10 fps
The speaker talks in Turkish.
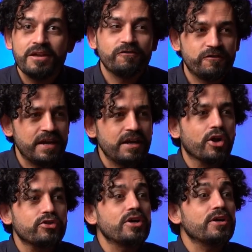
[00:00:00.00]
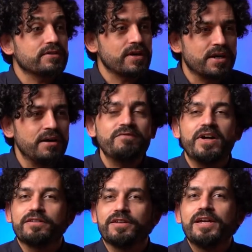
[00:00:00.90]
Ve hatta rakam
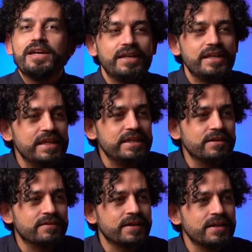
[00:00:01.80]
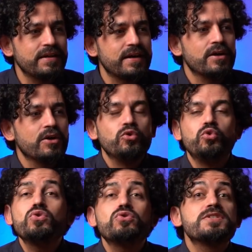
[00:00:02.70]
verdi. İngiltere'de
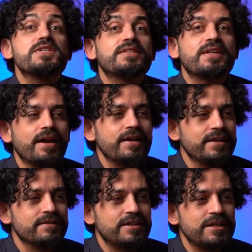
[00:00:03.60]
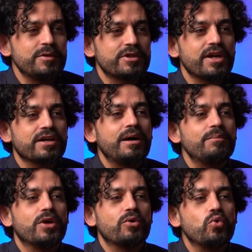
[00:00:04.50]
100 sterlin gibi
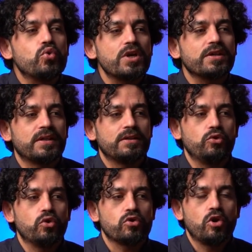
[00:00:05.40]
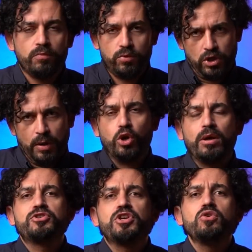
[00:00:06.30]
rakamla ücret alınıyor. Bizde böyle
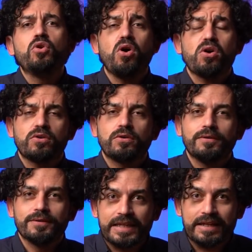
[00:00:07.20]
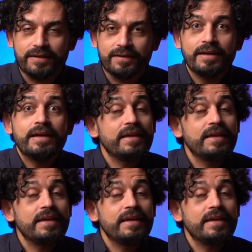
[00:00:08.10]
bir şey yok dedi.